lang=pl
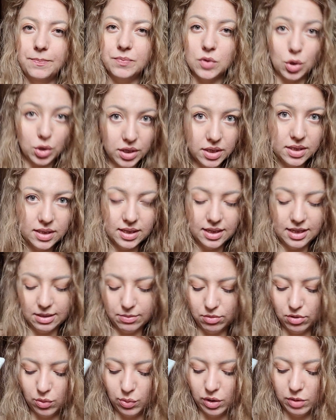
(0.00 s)

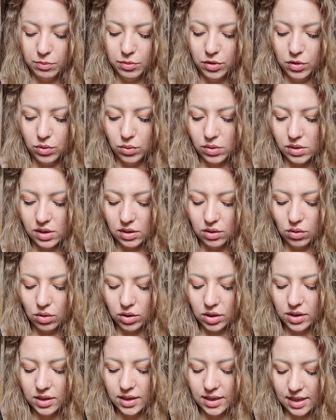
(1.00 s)
rokietnikiem, bo akurat Biotius z tego
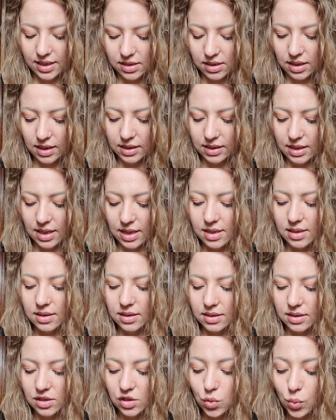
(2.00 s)
rokietnika stricte
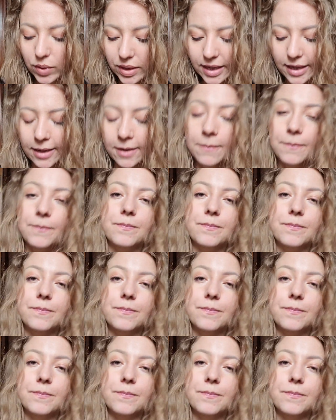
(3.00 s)
e, słynie.